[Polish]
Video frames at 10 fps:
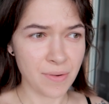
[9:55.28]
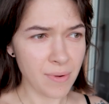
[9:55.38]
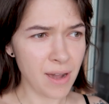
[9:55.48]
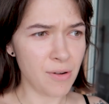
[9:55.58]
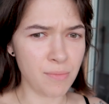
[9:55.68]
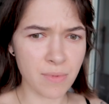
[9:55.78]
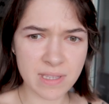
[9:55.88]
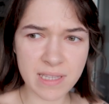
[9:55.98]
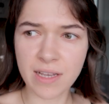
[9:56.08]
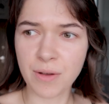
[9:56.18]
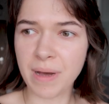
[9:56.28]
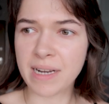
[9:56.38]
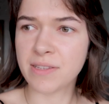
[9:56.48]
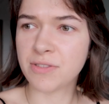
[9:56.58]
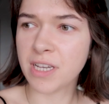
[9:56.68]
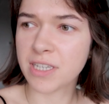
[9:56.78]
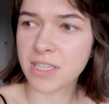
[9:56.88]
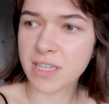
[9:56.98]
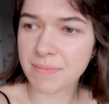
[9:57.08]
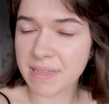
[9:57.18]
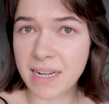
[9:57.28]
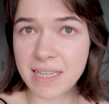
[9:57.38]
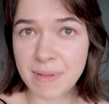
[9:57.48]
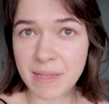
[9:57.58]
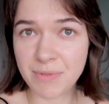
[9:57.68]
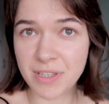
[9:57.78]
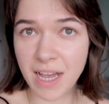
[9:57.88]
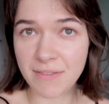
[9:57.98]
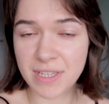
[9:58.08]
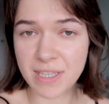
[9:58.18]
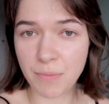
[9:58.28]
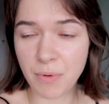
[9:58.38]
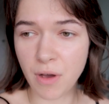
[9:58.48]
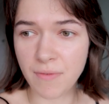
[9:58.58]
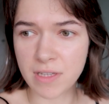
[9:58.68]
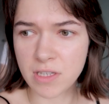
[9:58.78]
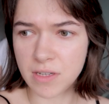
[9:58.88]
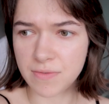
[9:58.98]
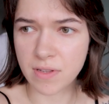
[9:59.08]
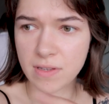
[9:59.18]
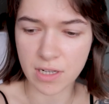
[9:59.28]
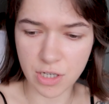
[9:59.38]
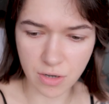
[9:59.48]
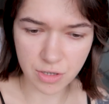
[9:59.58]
Wow, mocnego bardzo, cieszyć. Chyba zaraz będę musiała wszystko pochować, e, to znaczy